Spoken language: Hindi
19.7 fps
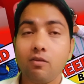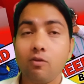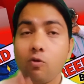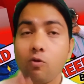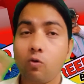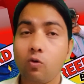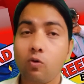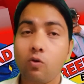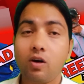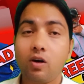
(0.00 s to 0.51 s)

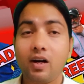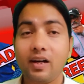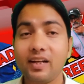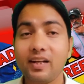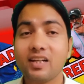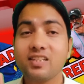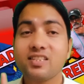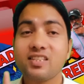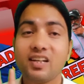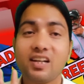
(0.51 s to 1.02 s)
वो हर
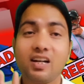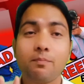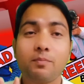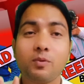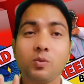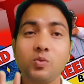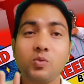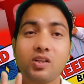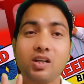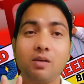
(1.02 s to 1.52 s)
एक जगह पे
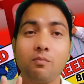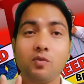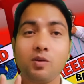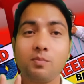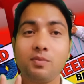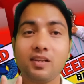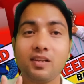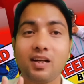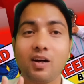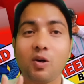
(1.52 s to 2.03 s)
उनका
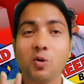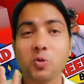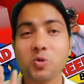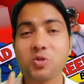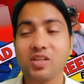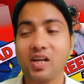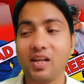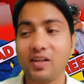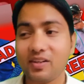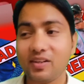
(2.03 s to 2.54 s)
मूवी का वो
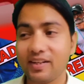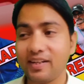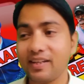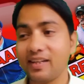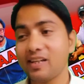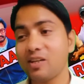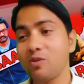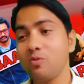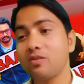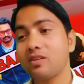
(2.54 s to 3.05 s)
साइन
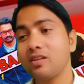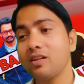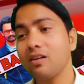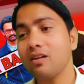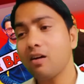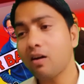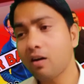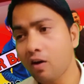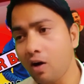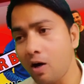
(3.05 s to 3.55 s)
करेंगे क्योंकि
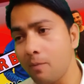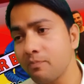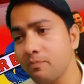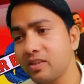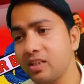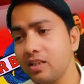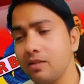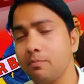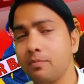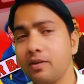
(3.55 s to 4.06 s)

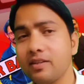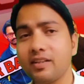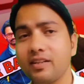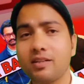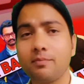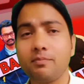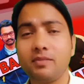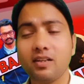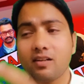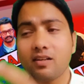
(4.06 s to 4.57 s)
कमती बजट
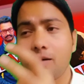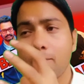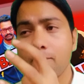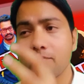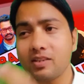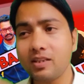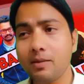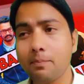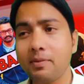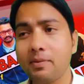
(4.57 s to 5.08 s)
में
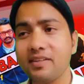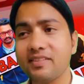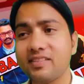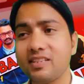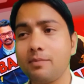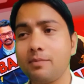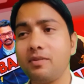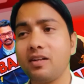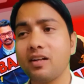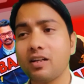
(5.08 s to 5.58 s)
कमती
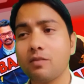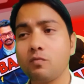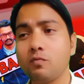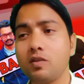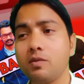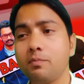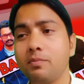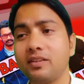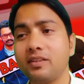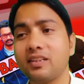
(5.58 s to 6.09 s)
पैसे में अगर
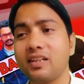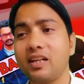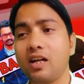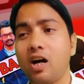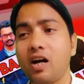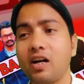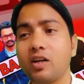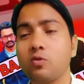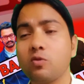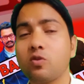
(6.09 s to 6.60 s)
मूवी बन रहा है
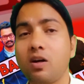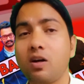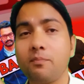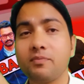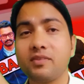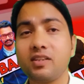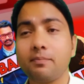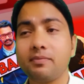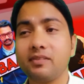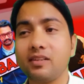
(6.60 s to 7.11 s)
अगर वो
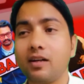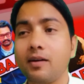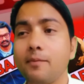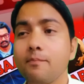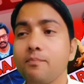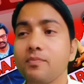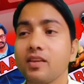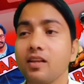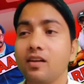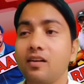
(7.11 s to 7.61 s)
कमती अपना
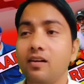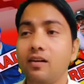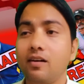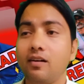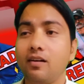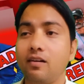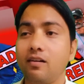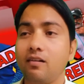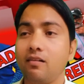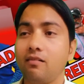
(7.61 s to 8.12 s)

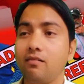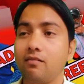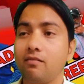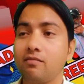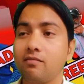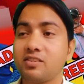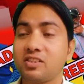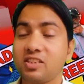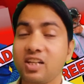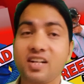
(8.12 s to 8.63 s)

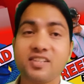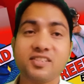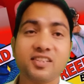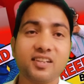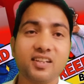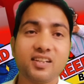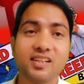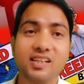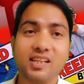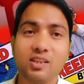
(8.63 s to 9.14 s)
चार्ज
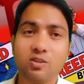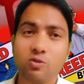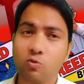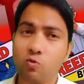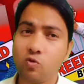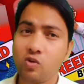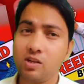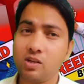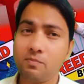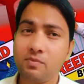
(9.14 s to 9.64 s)
कर रहे हैं तो
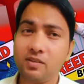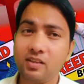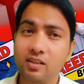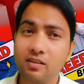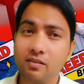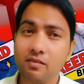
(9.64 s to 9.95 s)
कोई भी